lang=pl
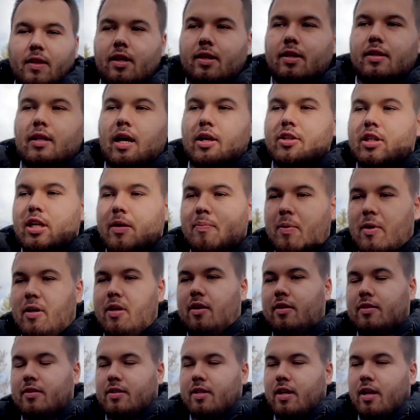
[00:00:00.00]
nasze
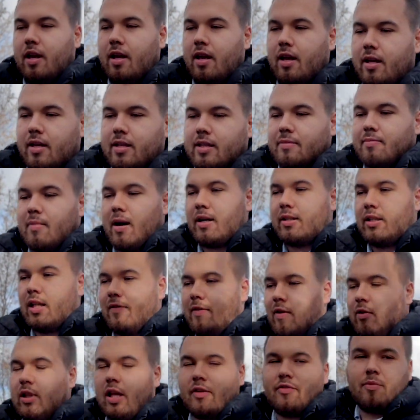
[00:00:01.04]
pieniądze
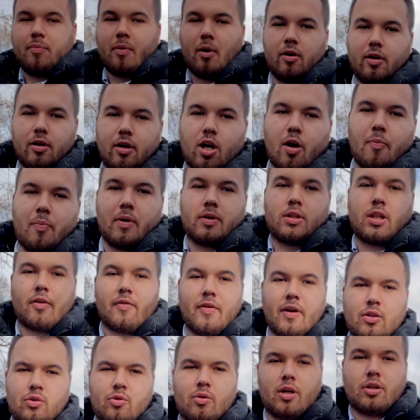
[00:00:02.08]
zmarnował na wybory
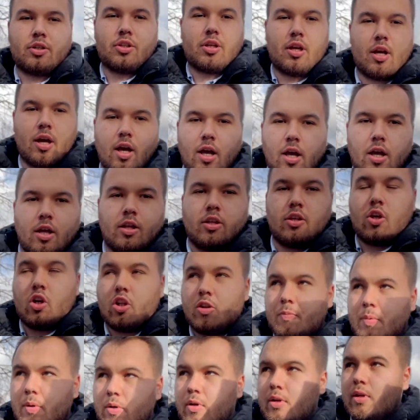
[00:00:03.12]
kopertowe, które się nie
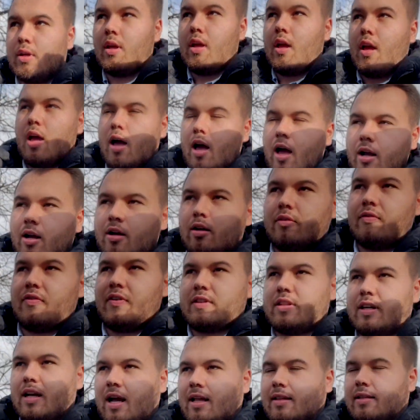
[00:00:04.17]
odbyły, a
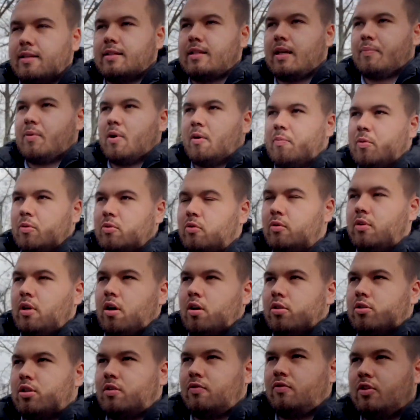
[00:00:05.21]
Konfederacja zaproponuje
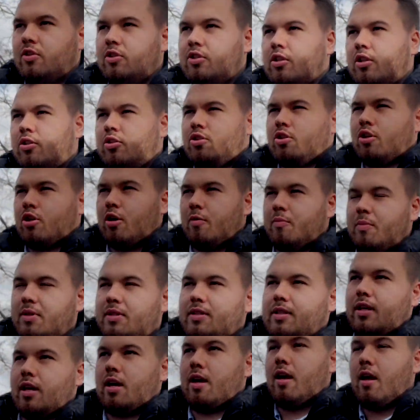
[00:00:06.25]
oczywiście trzy
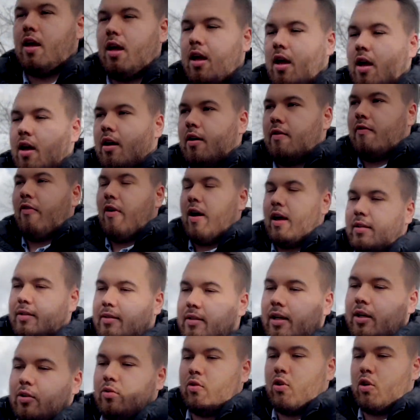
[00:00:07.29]
komisje
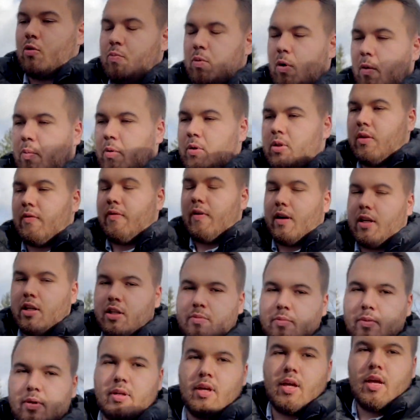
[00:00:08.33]
własne, które już
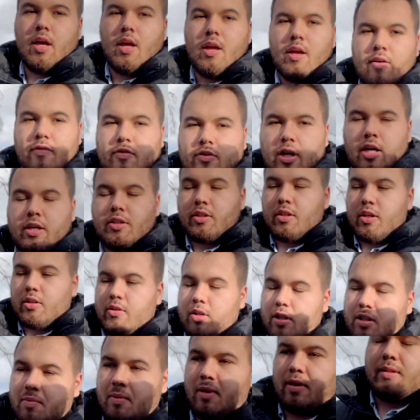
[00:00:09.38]
proponowaliśmy wcześniej. To
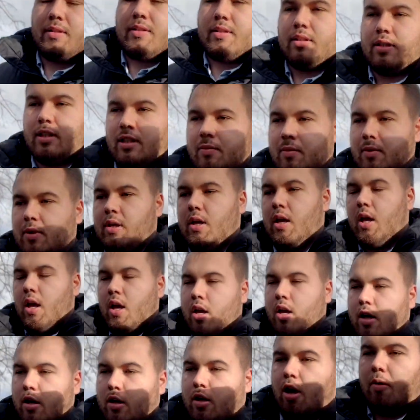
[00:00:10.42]
jest m.in.
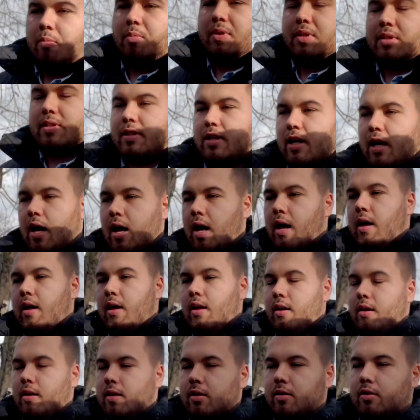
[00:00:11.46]
komisja
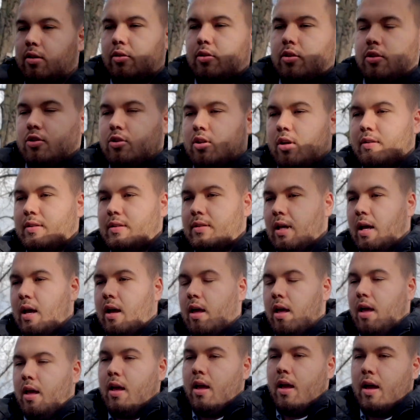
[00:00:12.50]
e, dotycząca
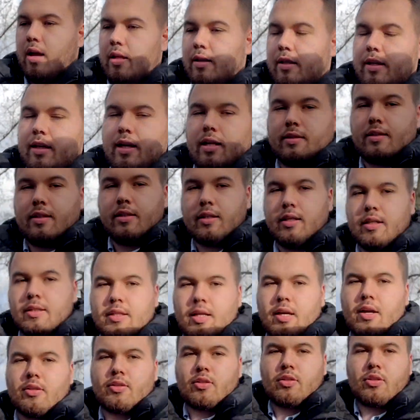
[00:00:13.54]
energetyki,
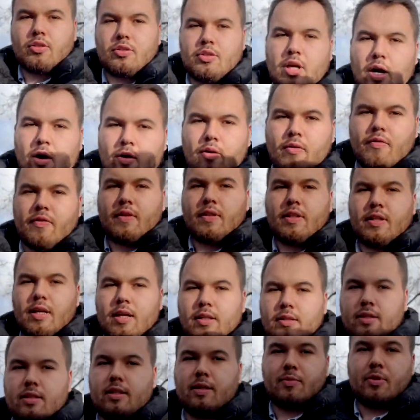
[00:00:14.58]
tego co się działo w
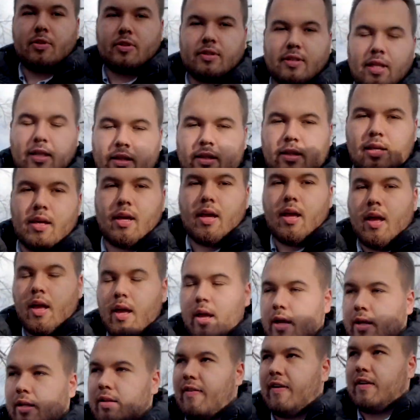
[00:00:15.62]
energetyce przez ostatnie
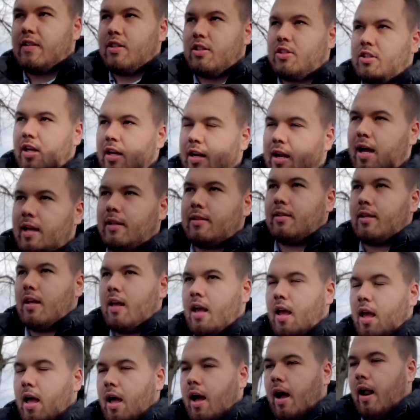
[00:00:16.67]
20 lat,
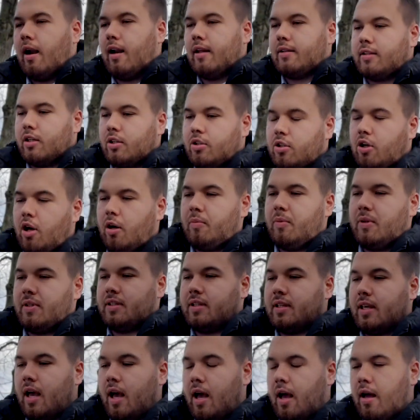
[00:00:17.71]
ale też
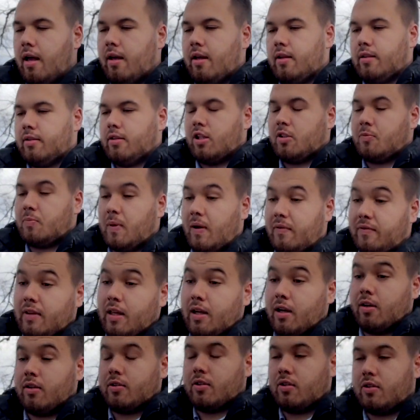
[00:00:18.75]
komisja do spraw
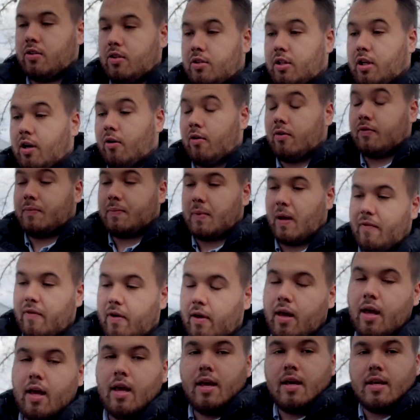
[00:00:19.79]
tego, co się działo w
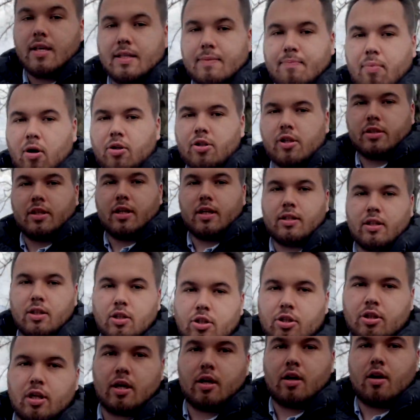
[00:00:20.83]
sprawie zboża
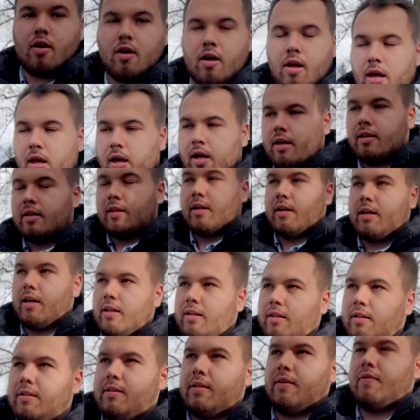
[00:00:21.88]
technicznego na
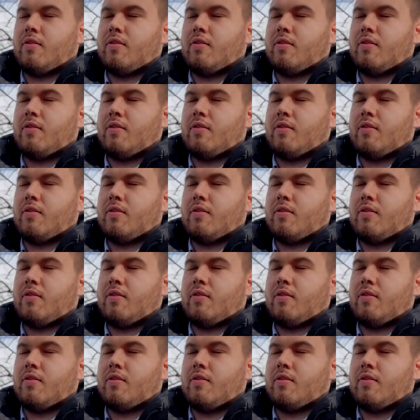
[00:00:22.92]
granicy